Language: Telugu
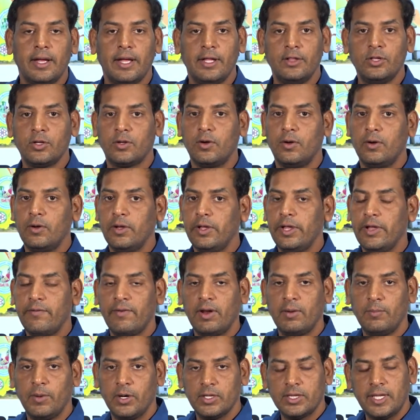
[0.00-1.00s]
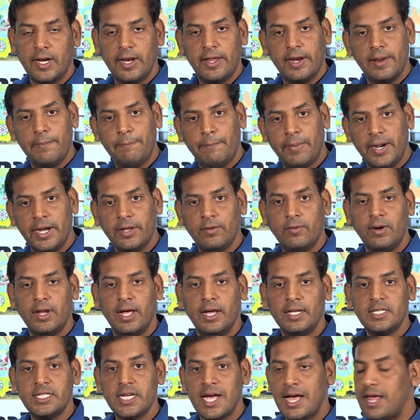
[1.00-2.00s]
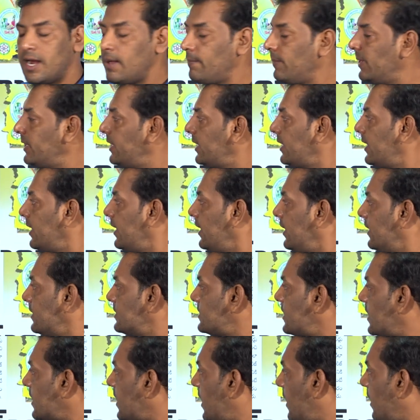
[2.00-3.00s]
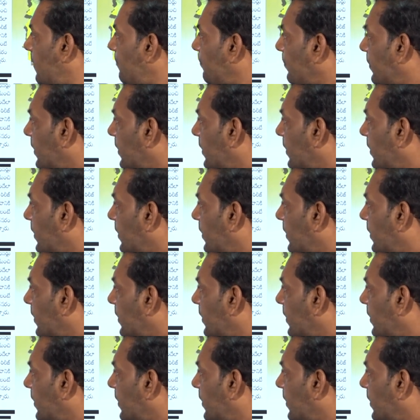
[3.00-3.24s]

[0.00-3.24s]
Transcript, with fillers: ఎందుకో ఎవరు పోతలేరు ఇప్పటికి కూడా చాలామందికి నిజంగా